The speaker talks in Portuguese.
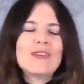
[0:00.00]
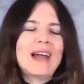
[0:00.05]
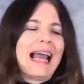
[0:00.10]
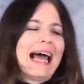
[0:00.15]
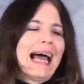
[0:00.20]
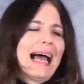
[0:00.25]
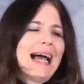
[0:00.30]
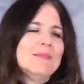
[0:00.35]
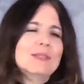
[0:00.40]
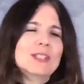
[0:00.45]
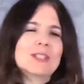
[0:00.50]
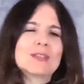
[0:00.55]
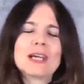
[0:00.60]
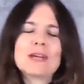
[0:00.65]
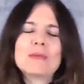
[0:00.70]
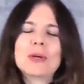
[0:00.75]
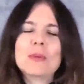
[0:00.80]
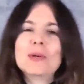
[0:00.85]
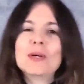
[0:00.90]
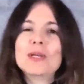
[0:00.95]
pão, você fala, ah, mas eu
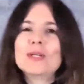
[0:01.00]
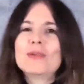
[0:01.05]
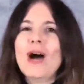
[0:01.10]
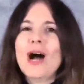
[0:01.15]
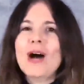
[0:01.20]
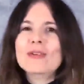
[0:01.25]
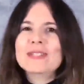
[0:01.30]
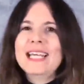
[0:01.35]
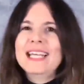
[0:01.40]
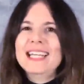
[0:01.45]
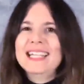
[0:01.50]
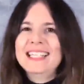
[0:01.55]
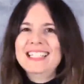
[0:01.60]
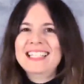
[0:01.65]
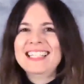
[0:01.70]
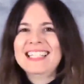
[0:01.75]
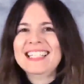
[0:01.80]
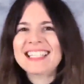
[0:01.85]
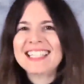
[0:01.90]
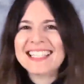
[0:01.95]
quero meu pão igual ao
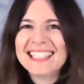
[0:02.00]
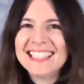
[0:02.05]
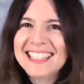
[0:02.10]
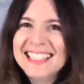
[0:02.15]
dele.